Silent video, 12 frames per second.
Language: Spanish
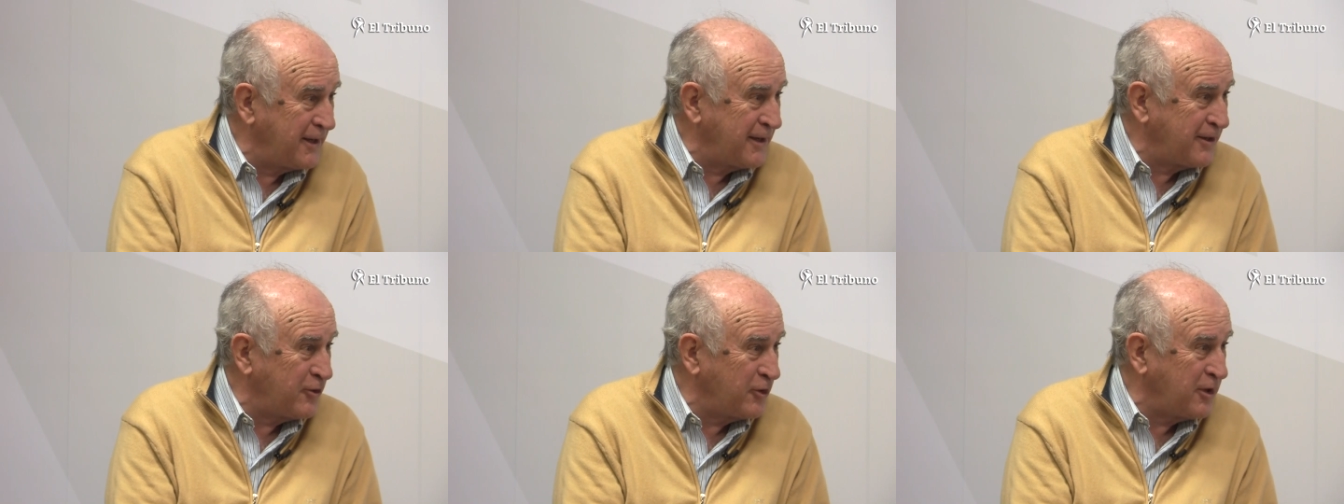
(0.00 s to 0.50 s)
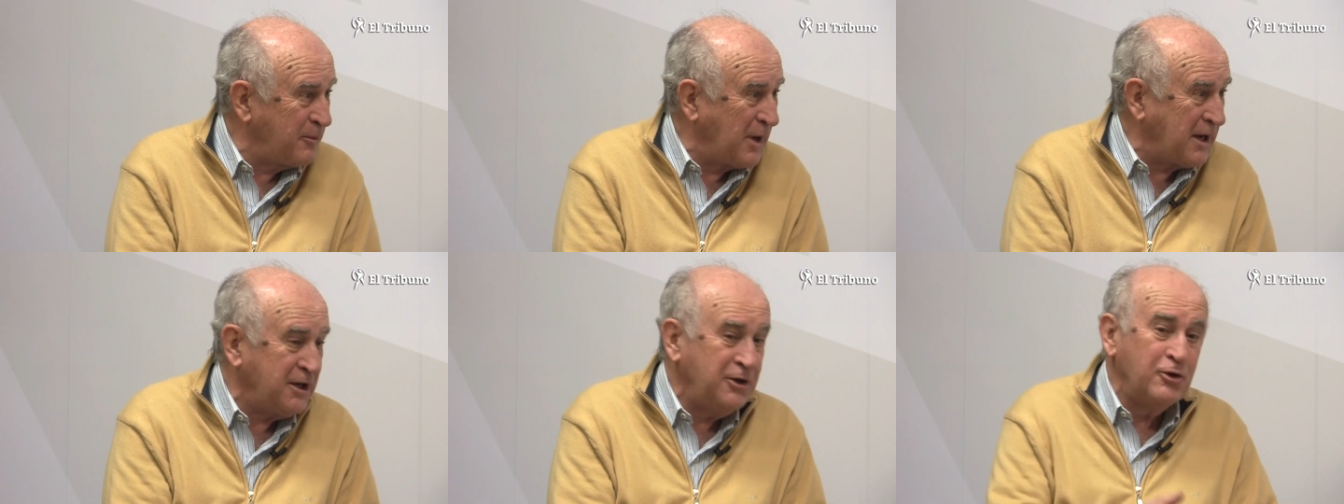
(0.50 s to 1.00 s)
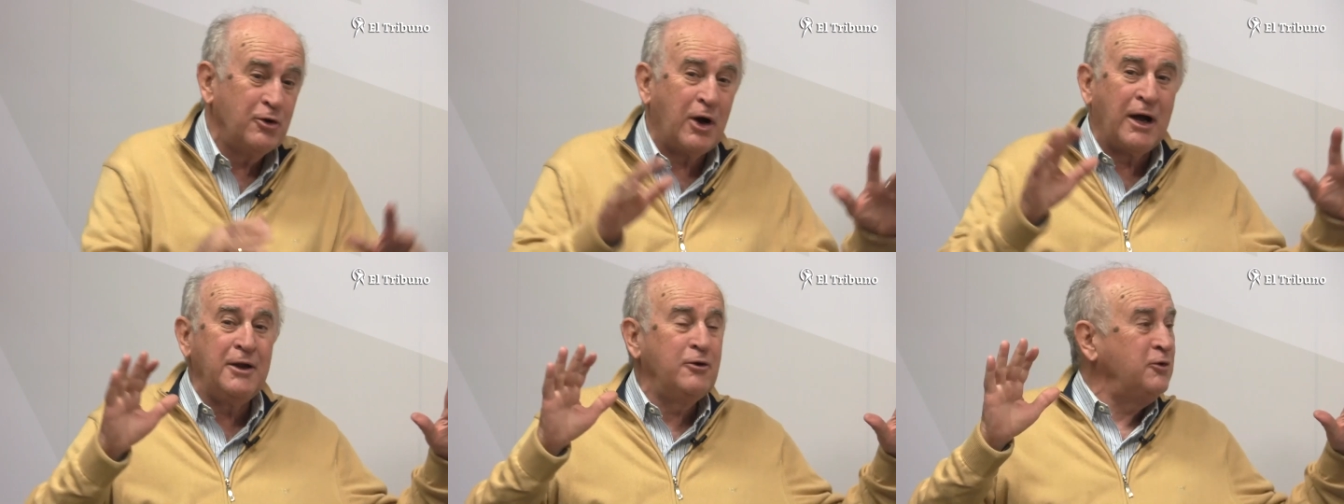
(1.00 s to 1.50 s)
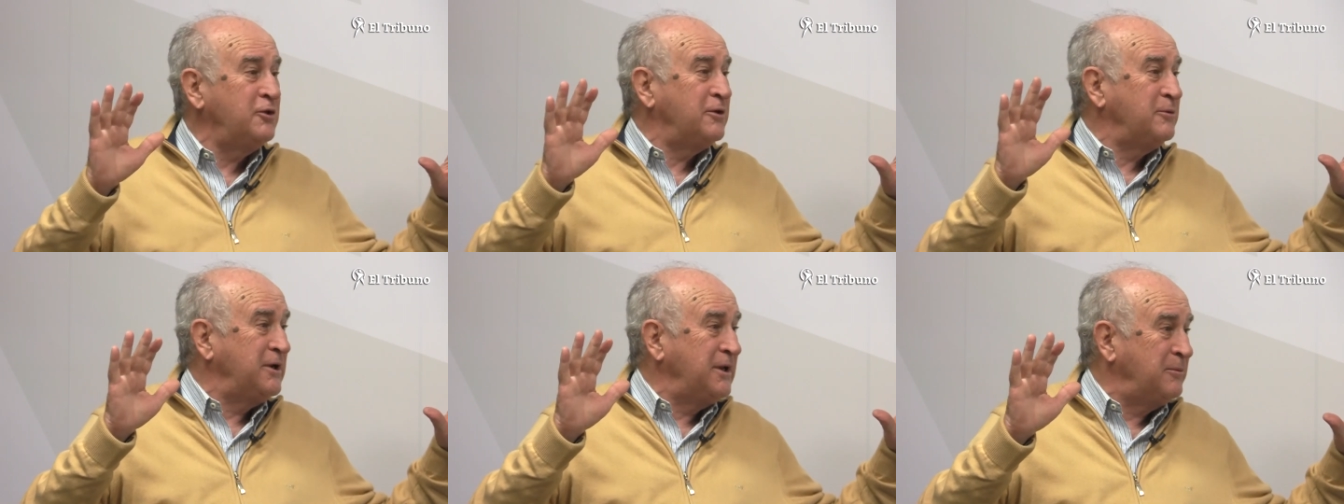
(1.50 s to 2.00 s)
a Jorge Macri, no, ahí no
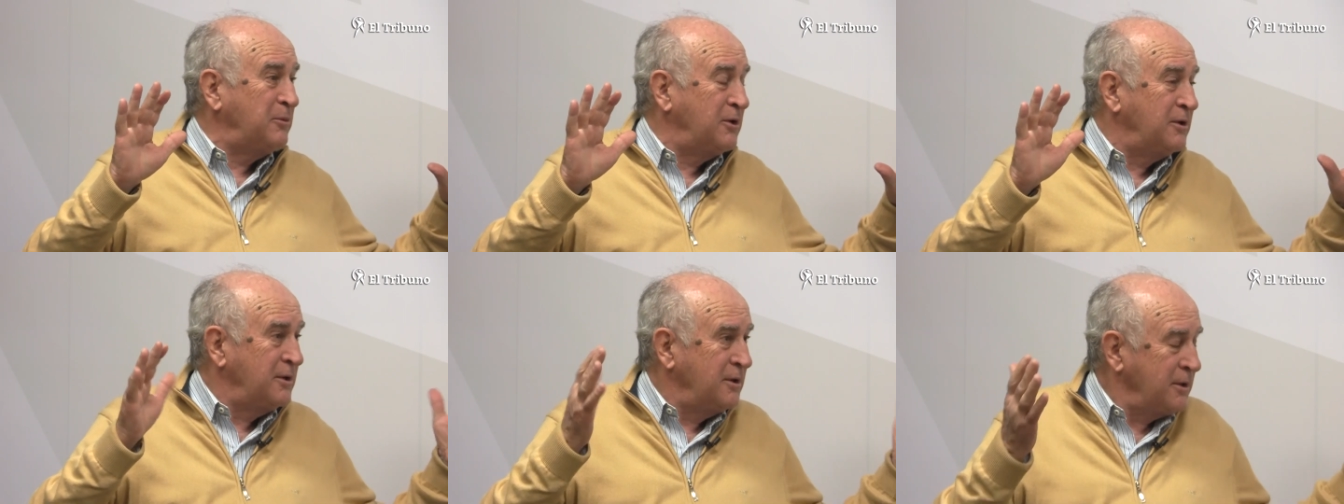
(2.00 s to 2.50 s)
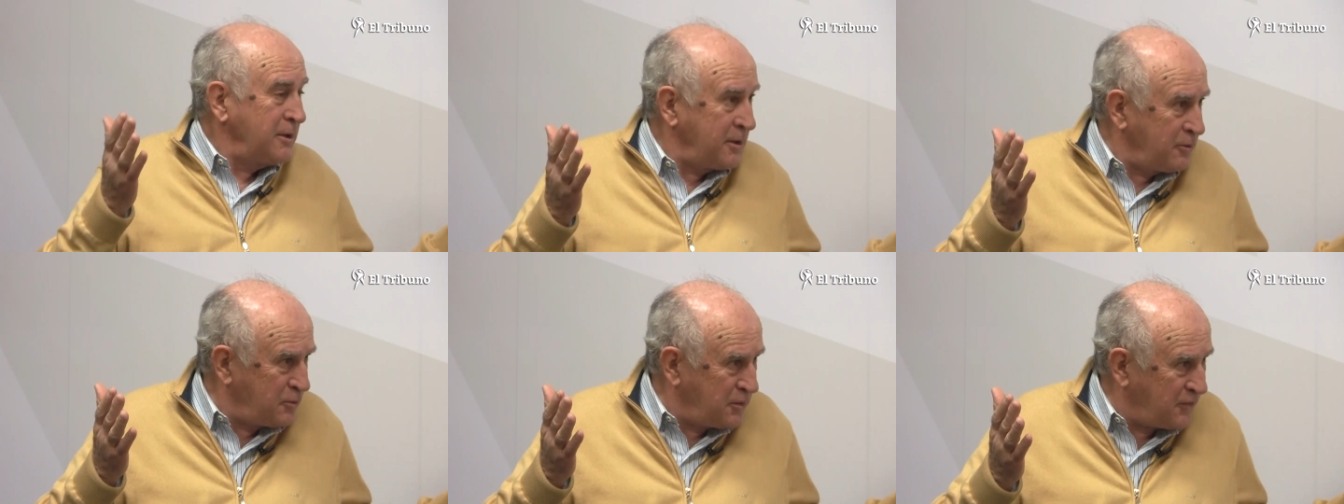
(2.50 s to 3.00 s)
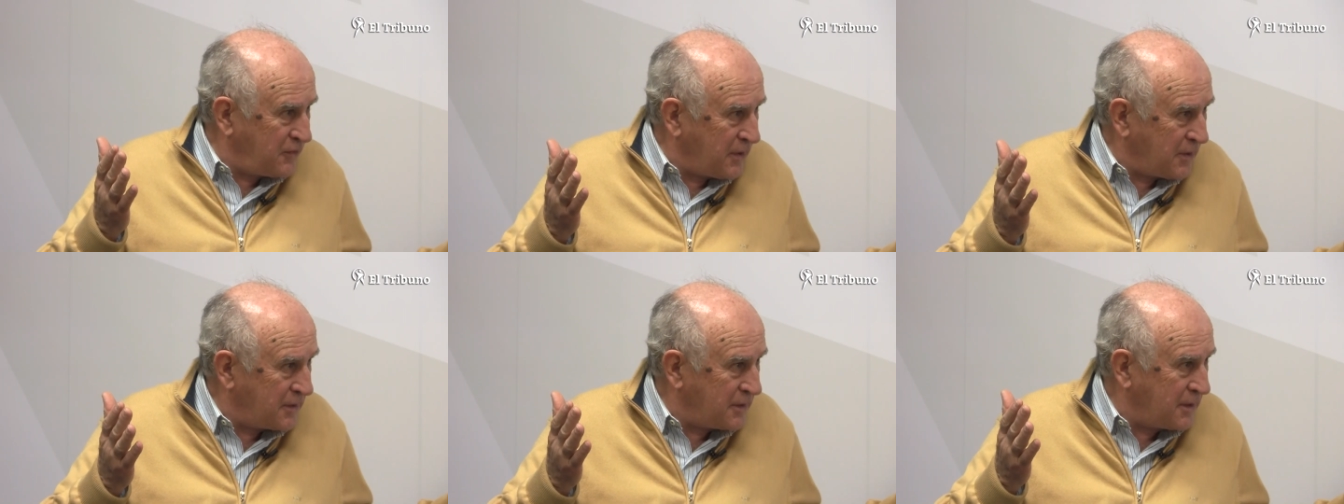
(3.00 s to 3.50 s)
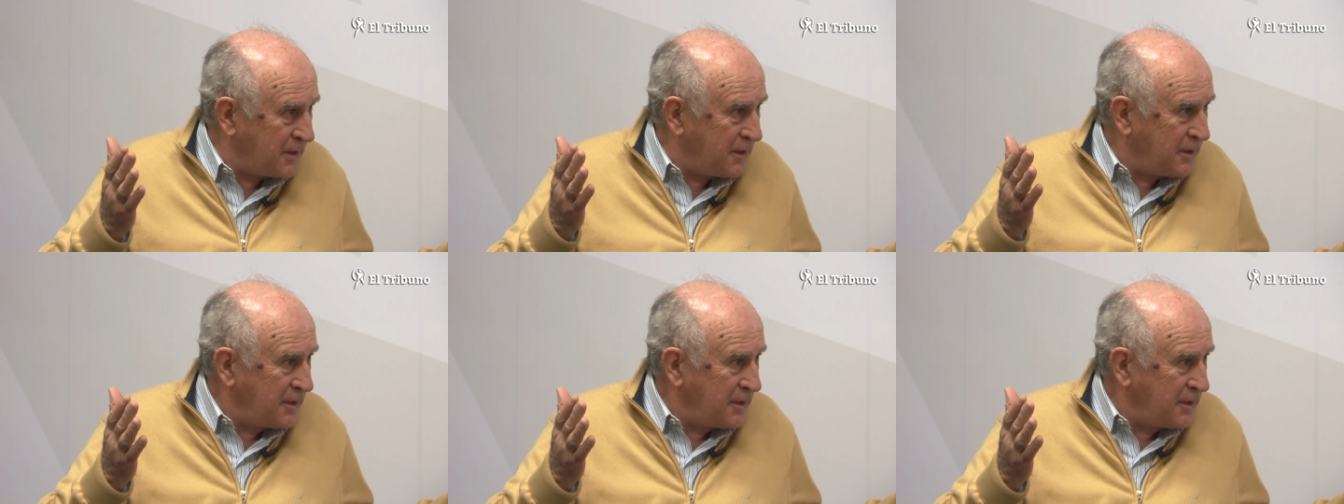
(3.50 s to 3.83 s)
intervenimos. ¿Qué justicia es esta?